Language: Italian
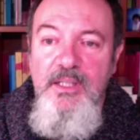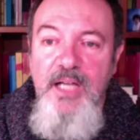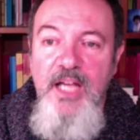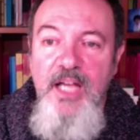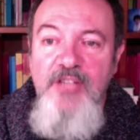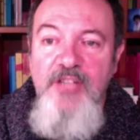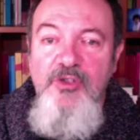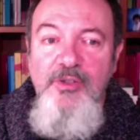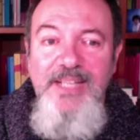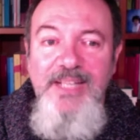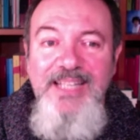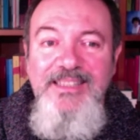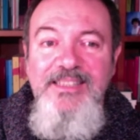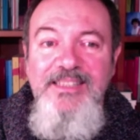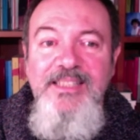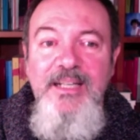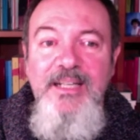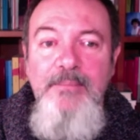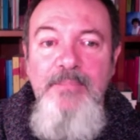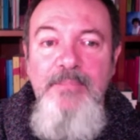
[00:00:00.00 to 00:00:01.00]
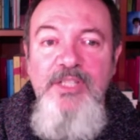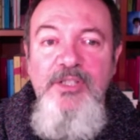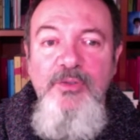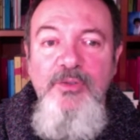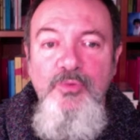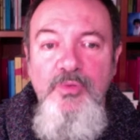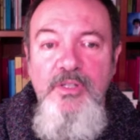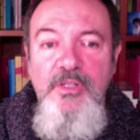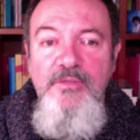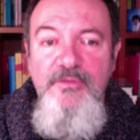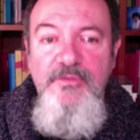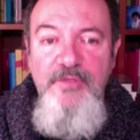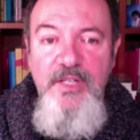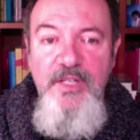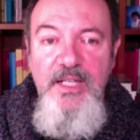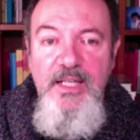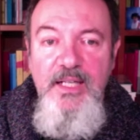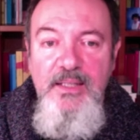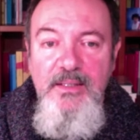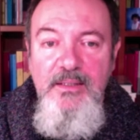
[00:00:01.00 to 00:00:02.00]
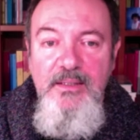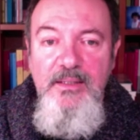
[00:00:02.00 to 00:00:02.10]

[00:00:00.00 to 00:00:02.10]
e i soldati s'eran messi tutti in fila,